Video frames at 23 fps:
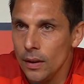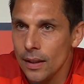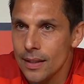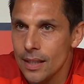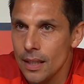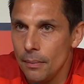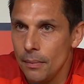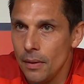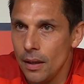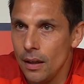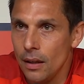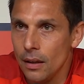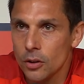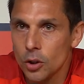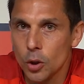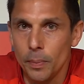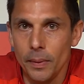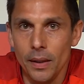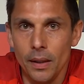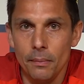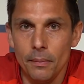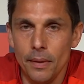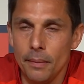Jetzt haben wir
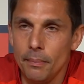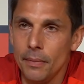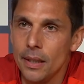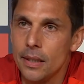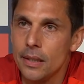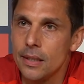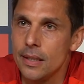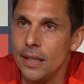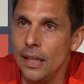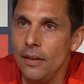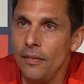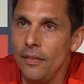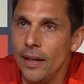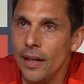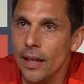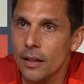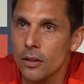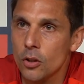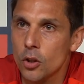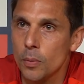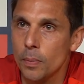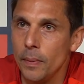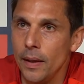gespielt mit, mit Stevie
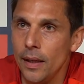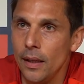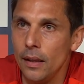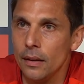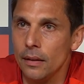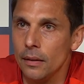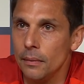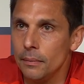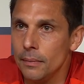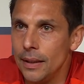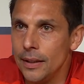hat gespielt, ähm,